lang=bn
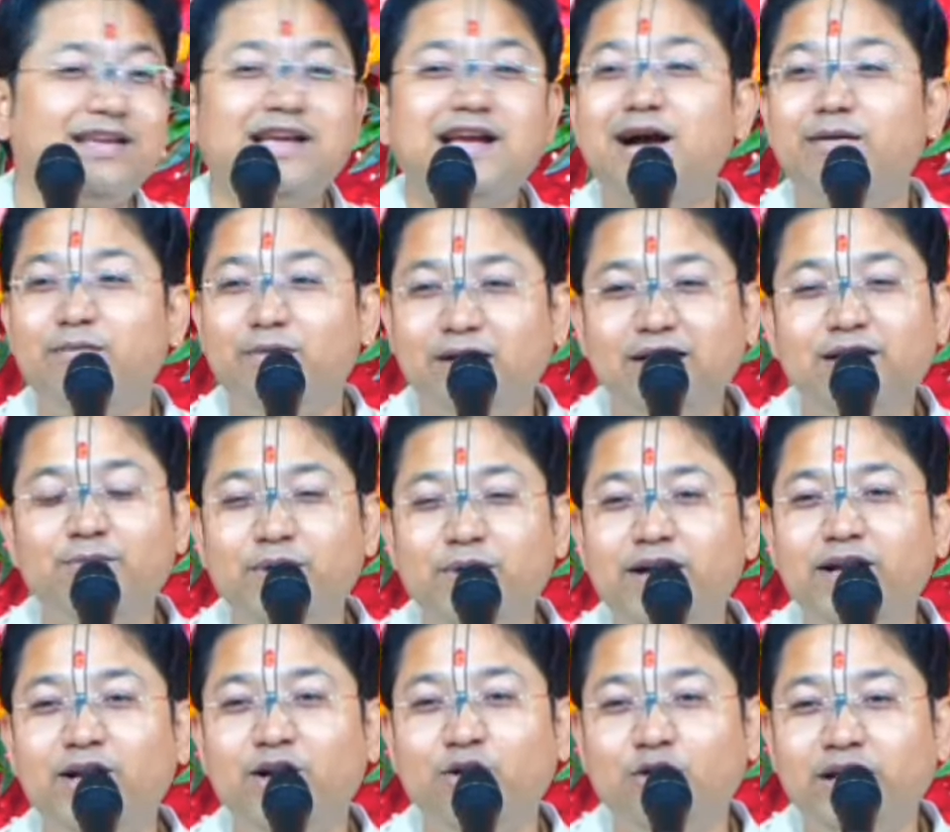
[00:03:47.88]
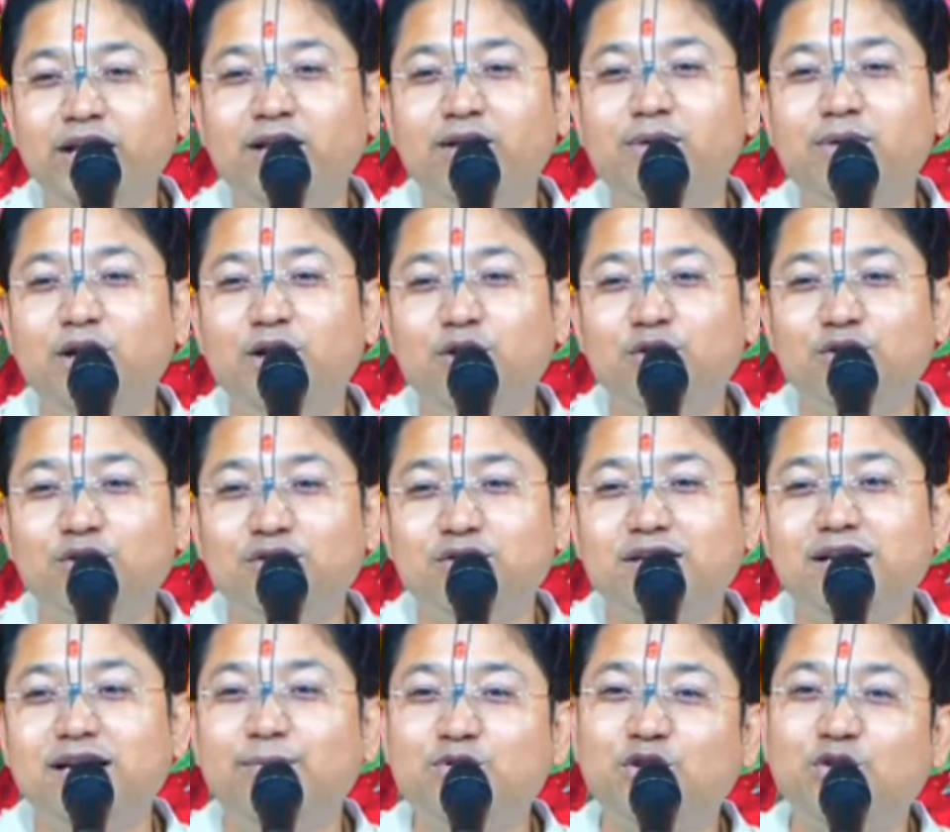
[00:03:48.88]
আমাদের প্যান্ডেল অনেক ভালো
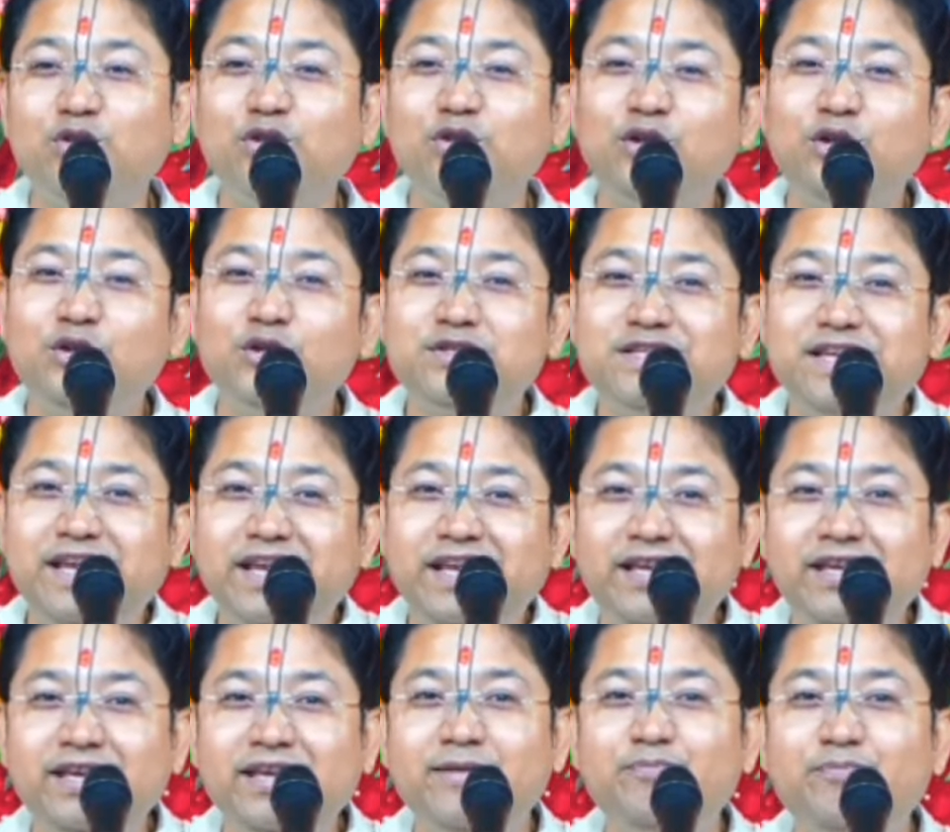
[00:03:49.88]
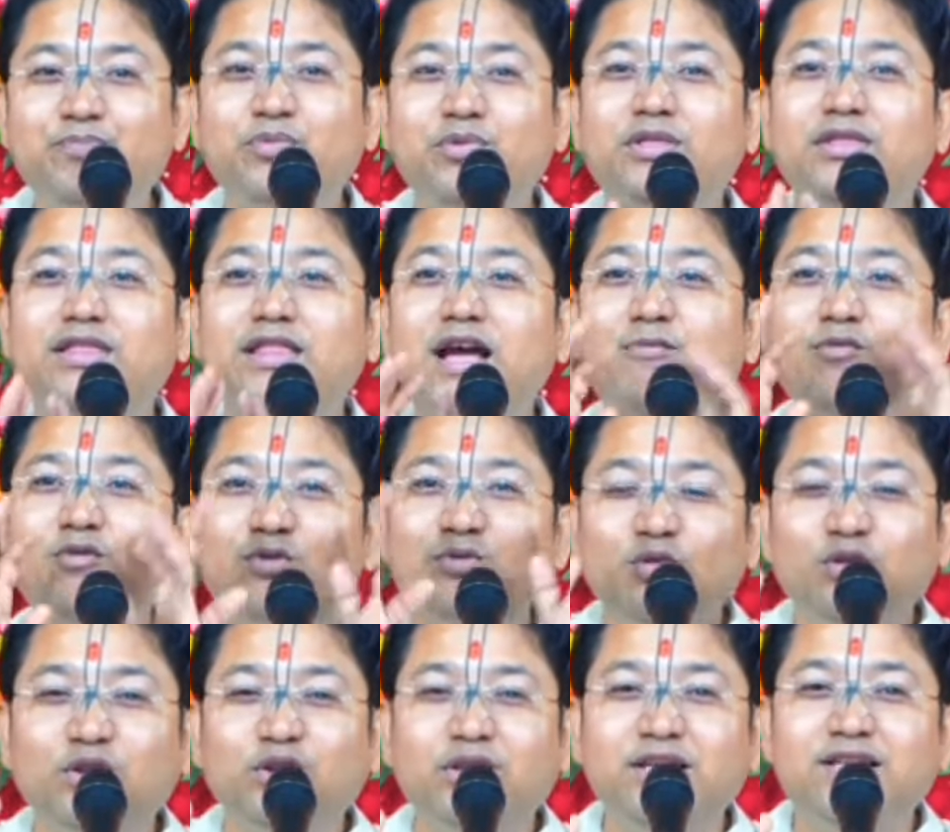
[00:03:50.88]
শ্রীরামচন্দ্র যেই তাঁবুর
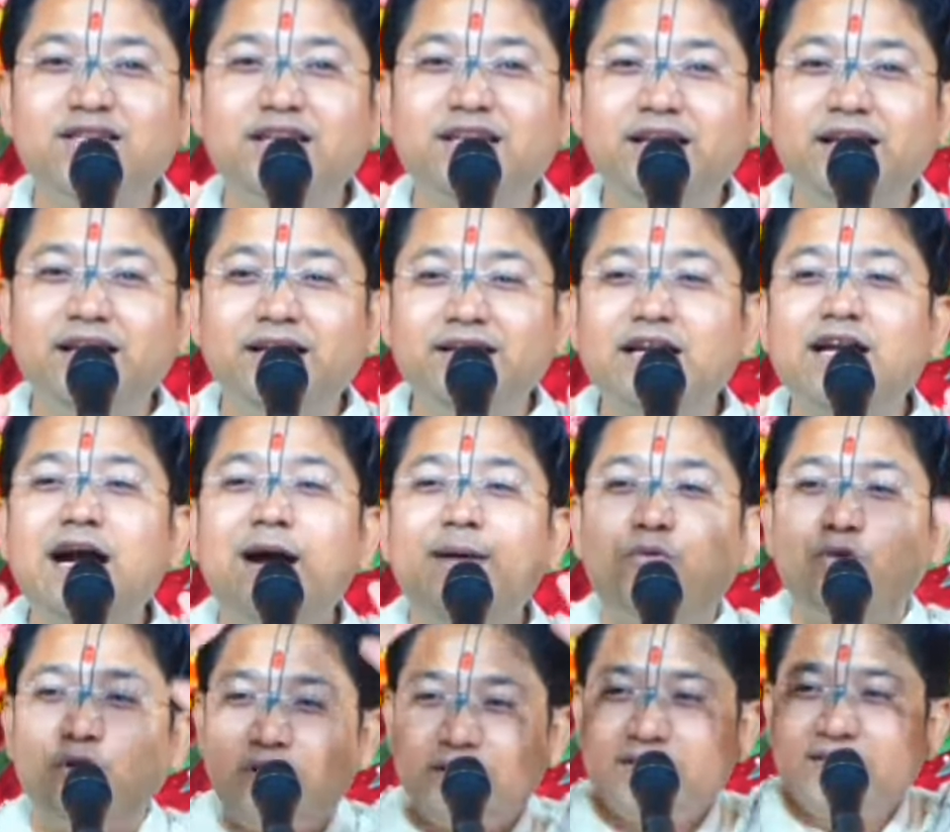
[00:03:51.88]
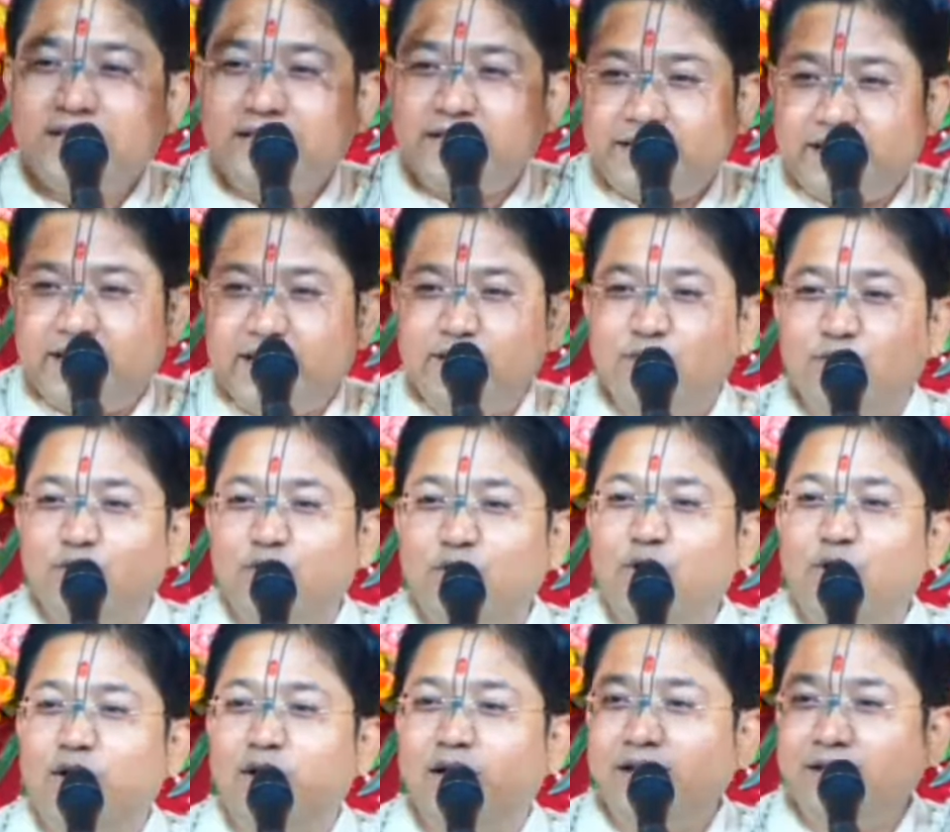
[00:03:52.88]
মধ্যে ছিলেন কাপড়ের যে টেন্টগুলো
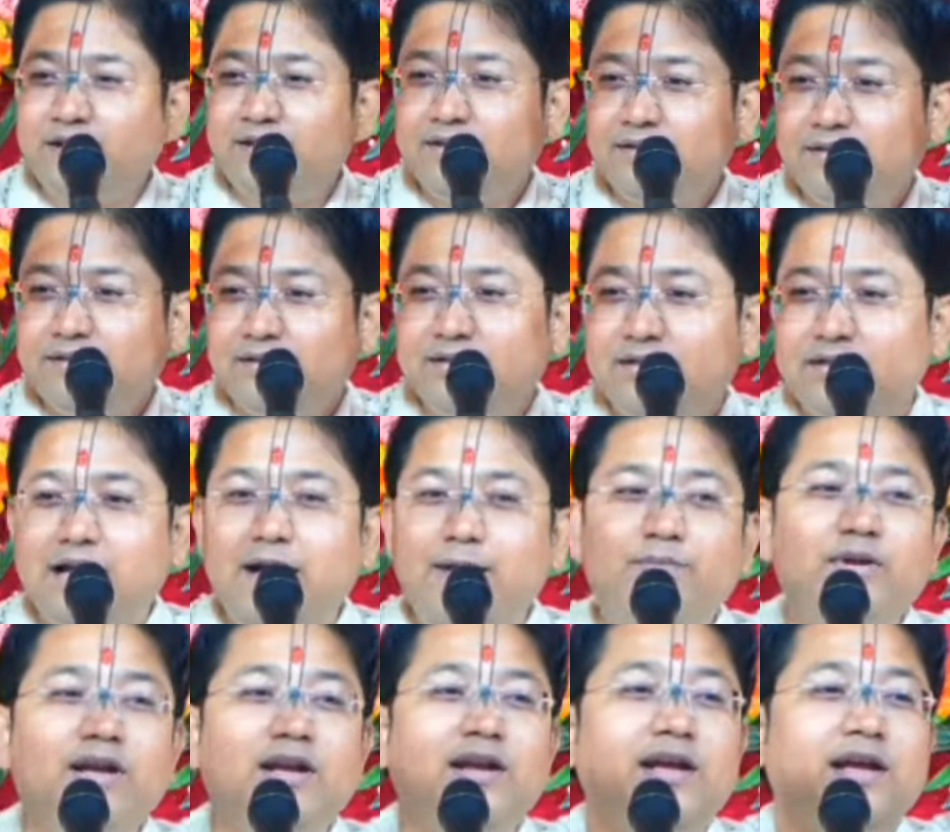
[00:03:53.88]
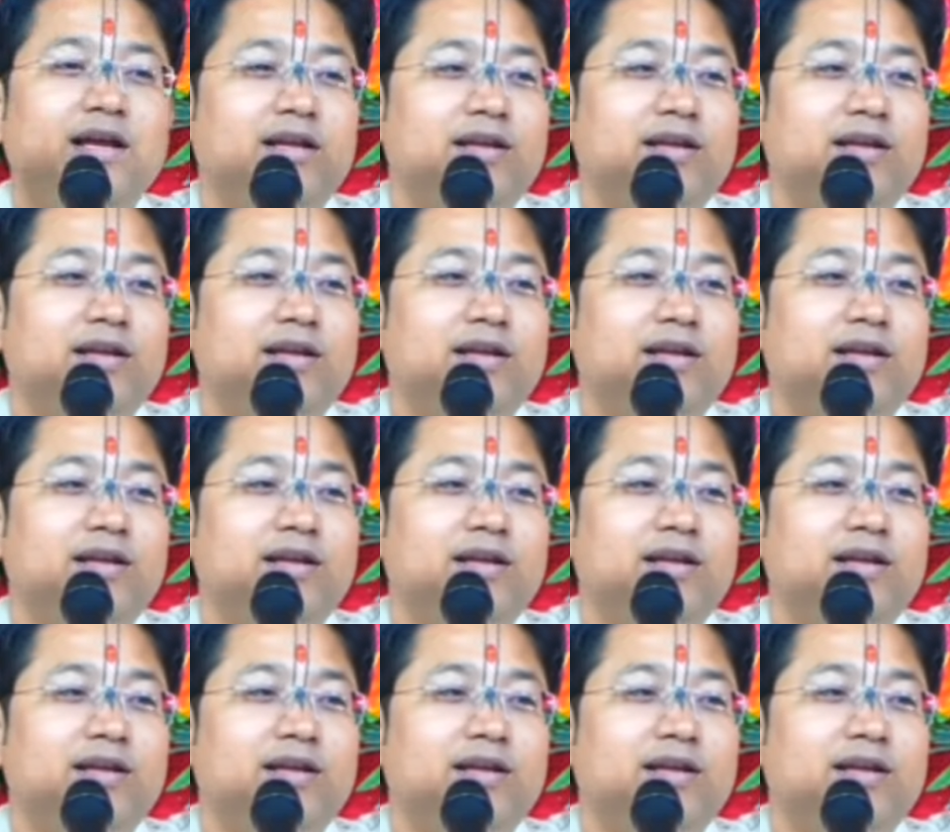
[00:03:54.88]
হয় আপনারা